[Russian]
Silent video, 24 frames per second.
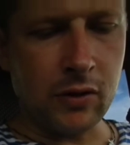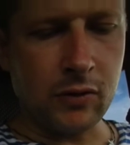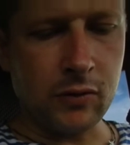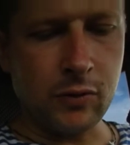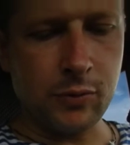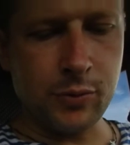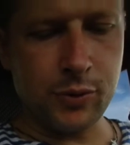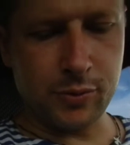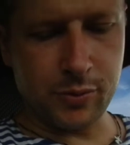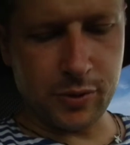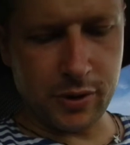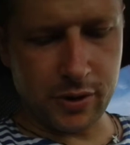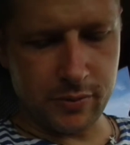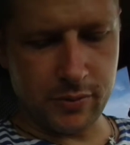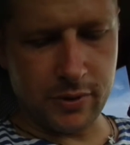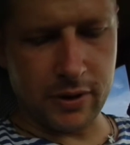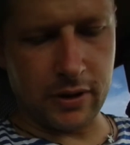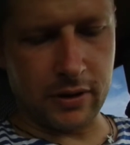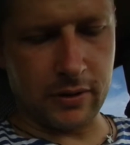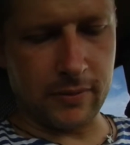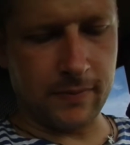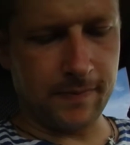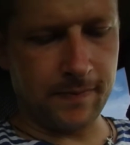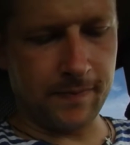В общем,
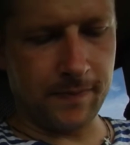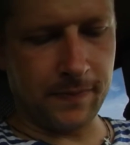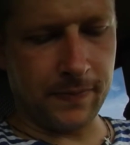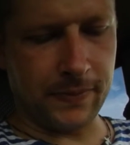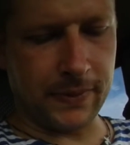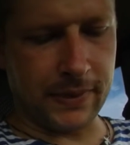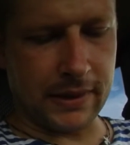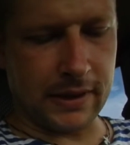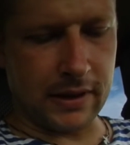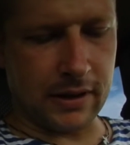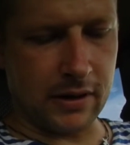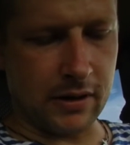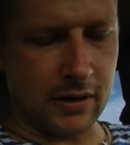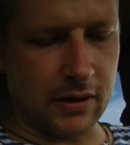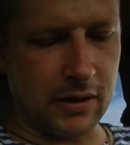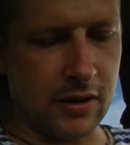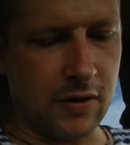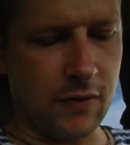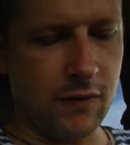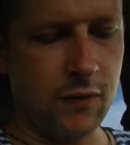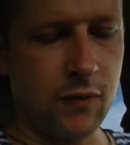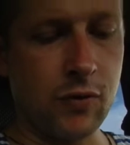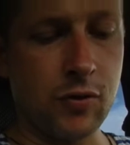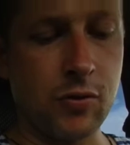ребят,
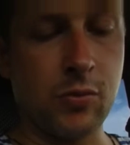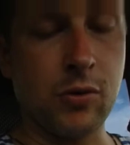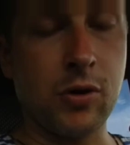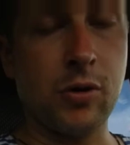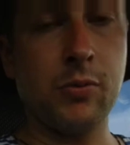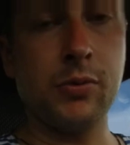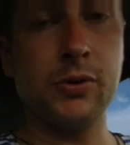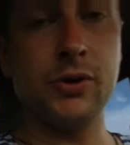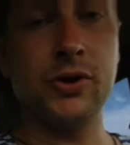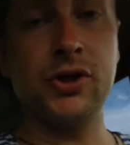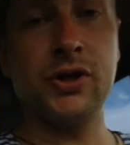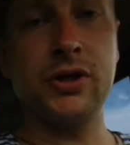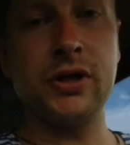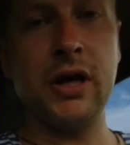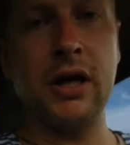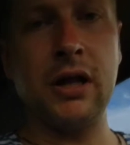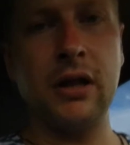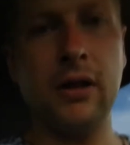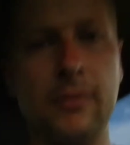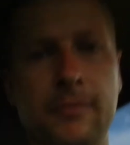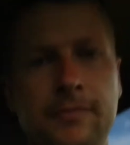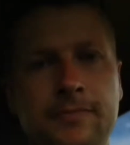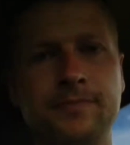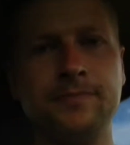на форумах
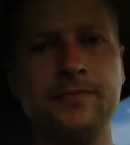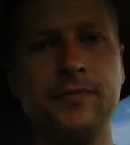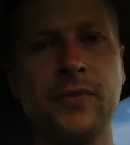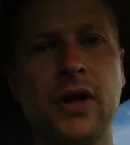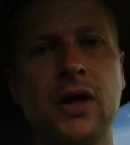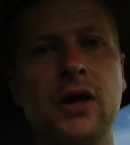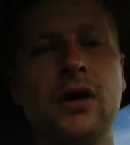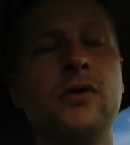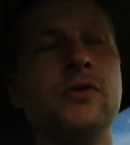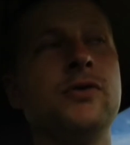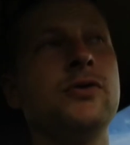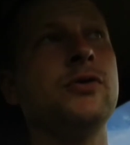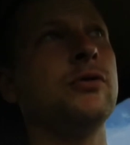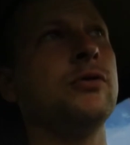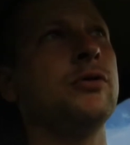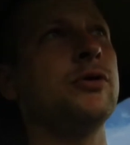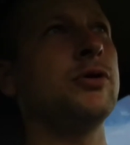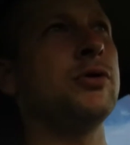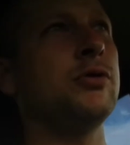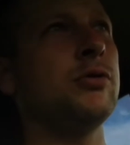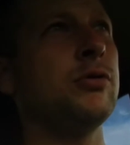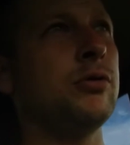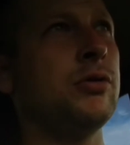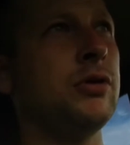почитал, все это
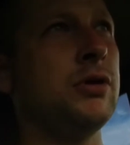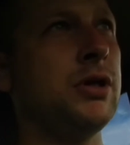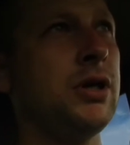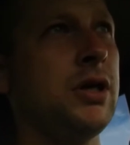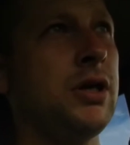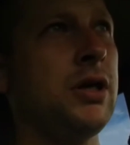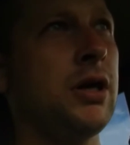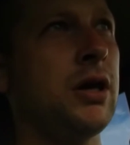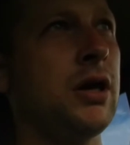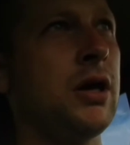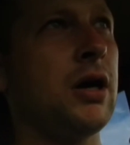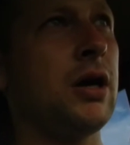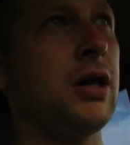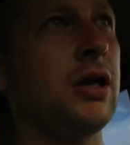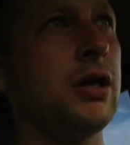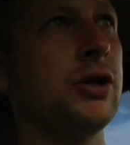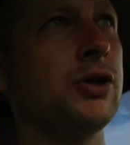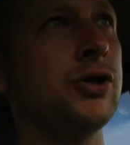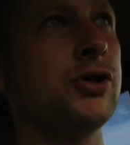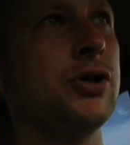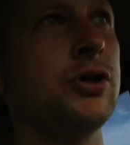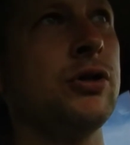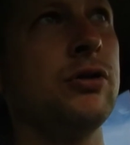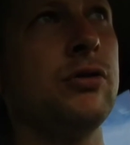стоит денег,
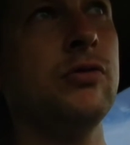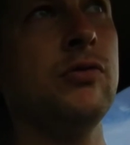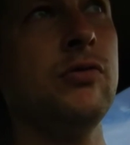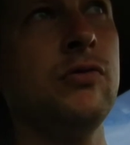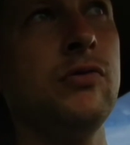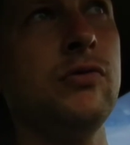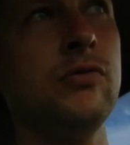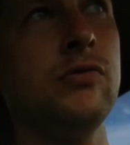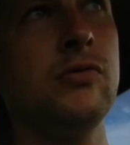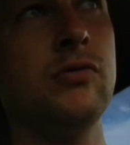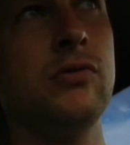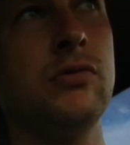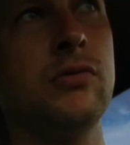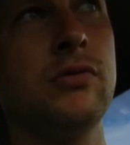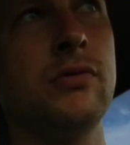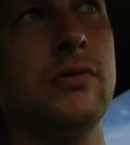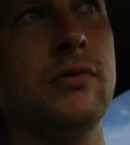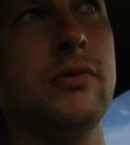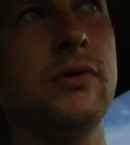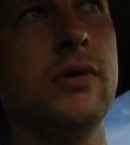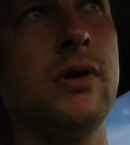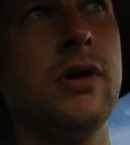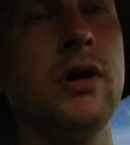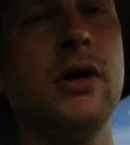конечно,
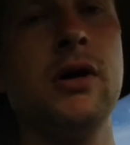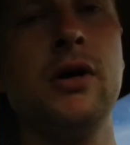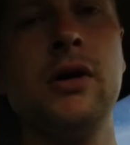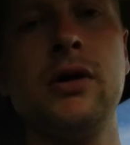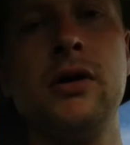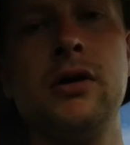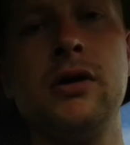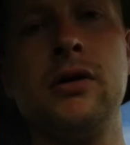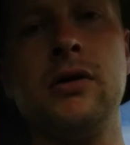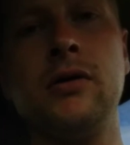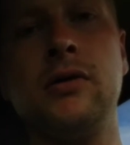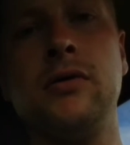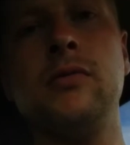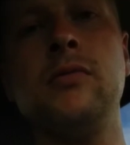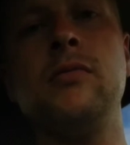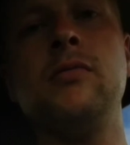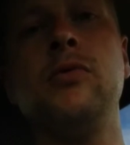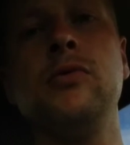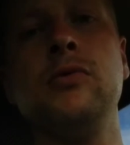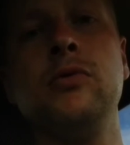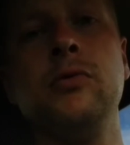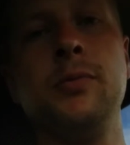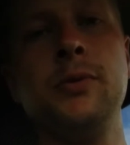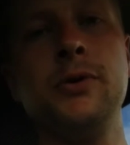ну,
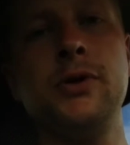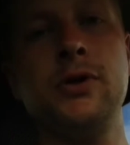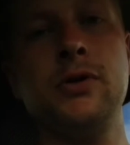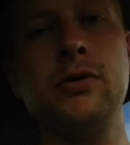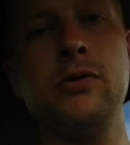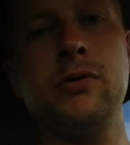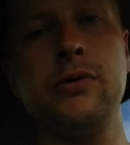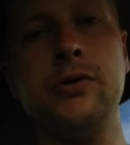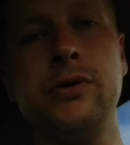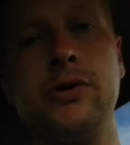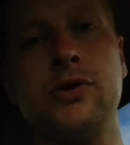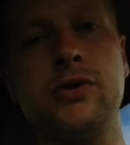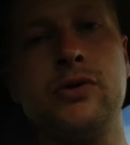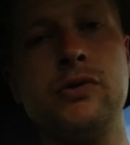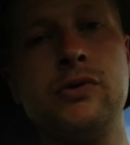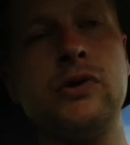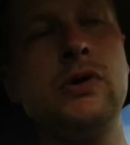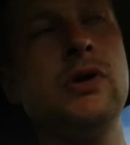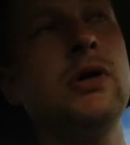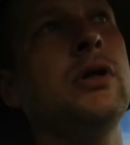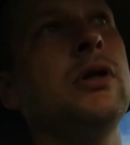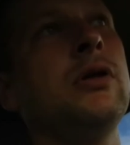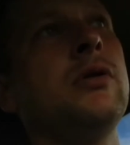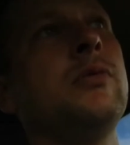буду потихонечку
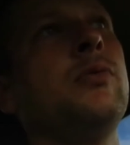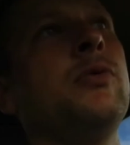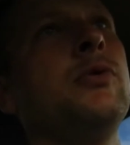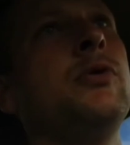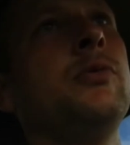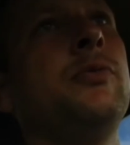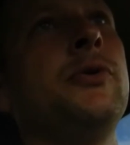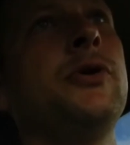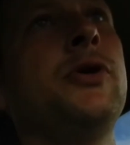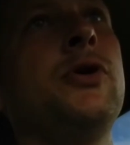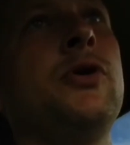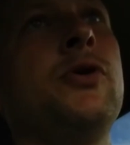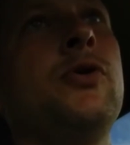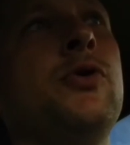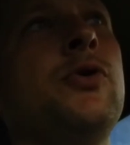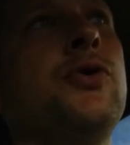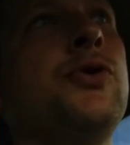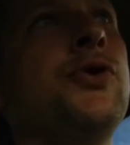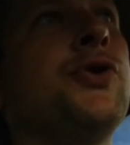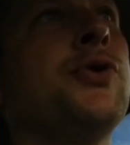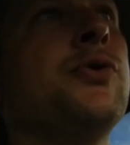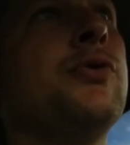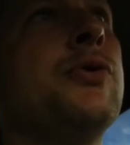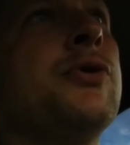делать, буду
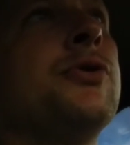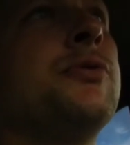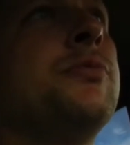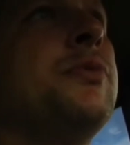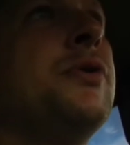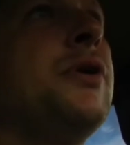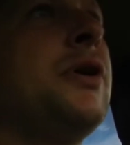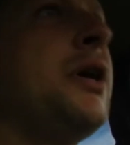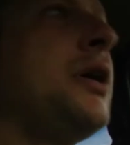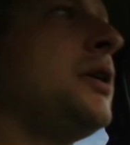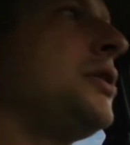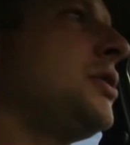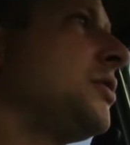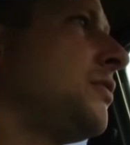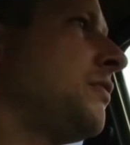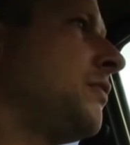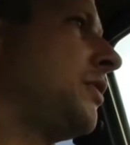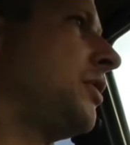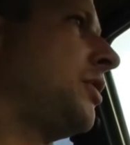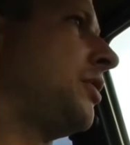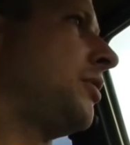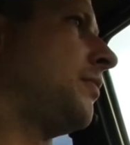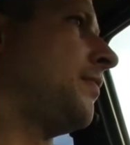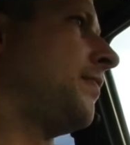потихонечку разбираться в
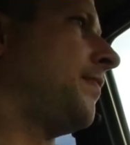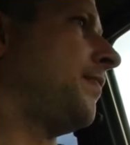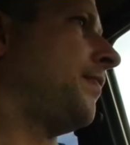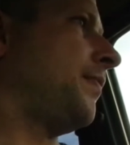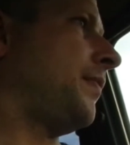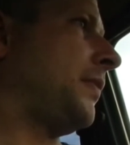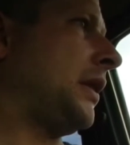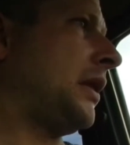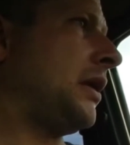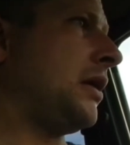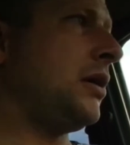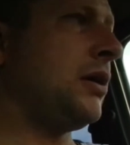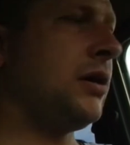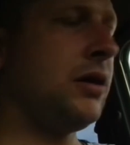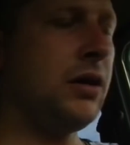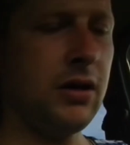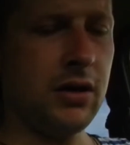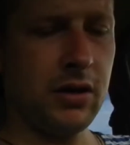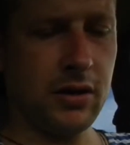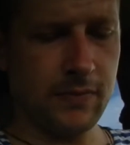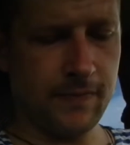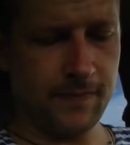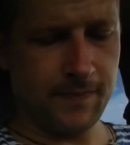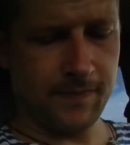этом,
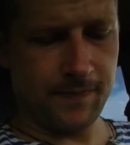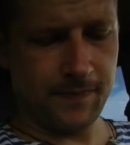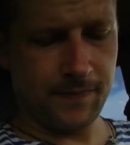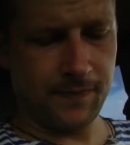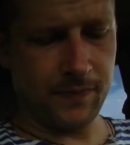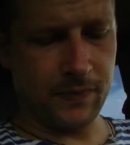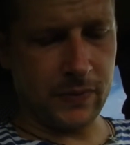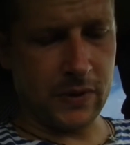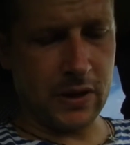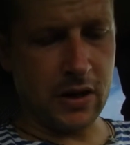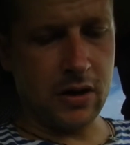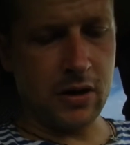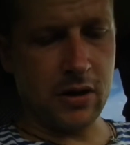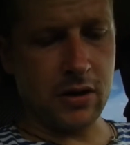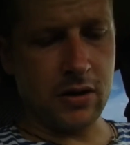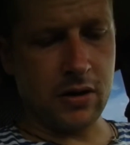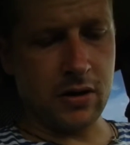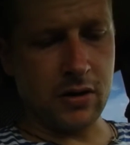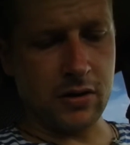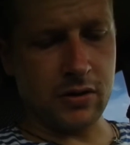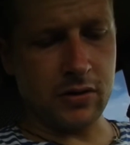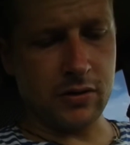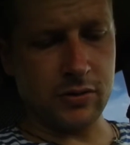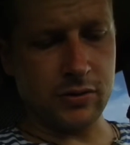и,
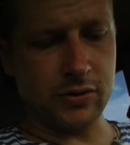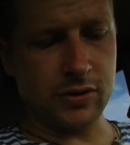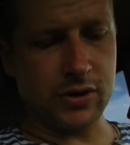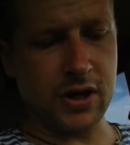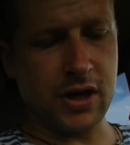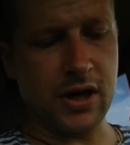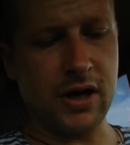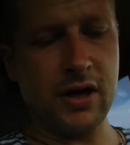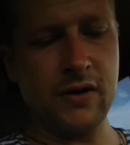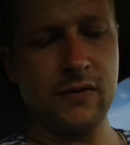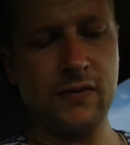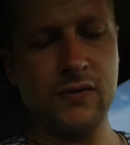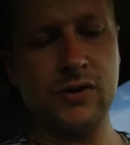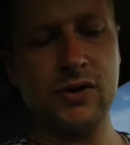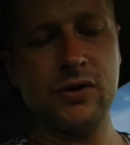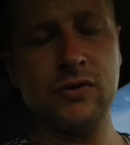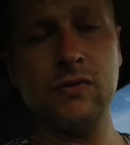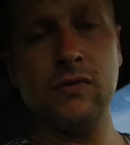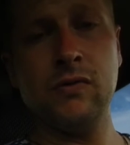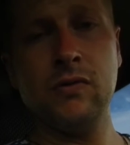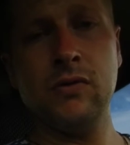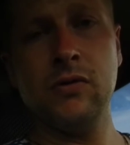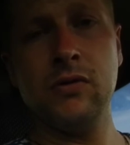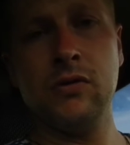скорее
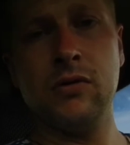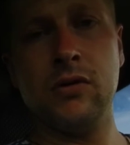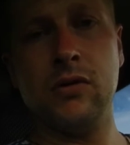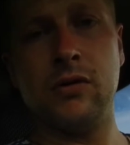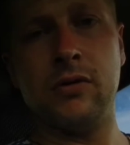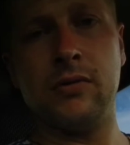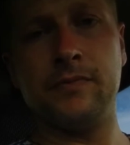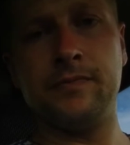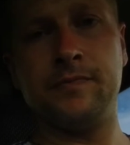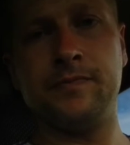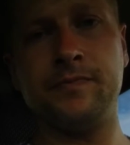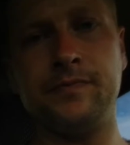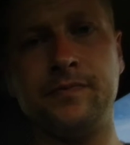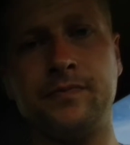всего,